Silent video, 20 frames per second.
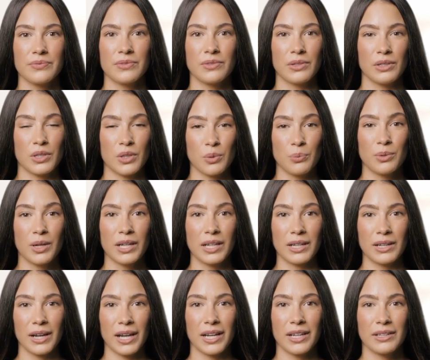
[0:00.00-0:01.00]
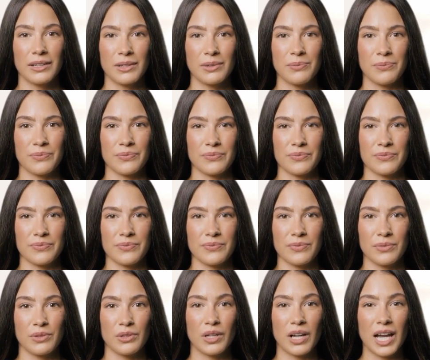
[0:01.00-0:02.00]
Super gemacht!
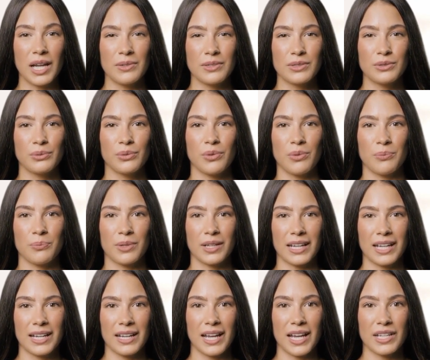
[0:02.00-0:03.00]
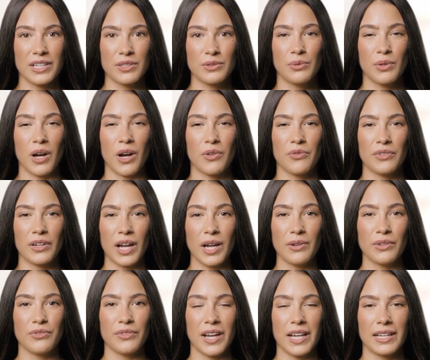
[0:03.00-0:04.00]
Du kannst nun mit der nächsten
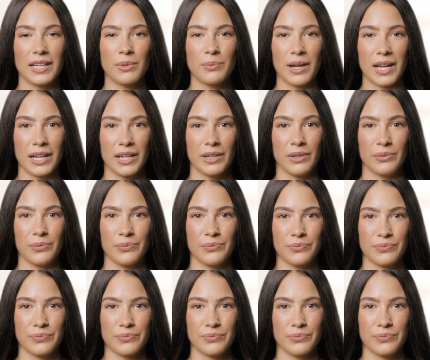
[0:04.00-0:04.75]
Aufgabe weitermachen.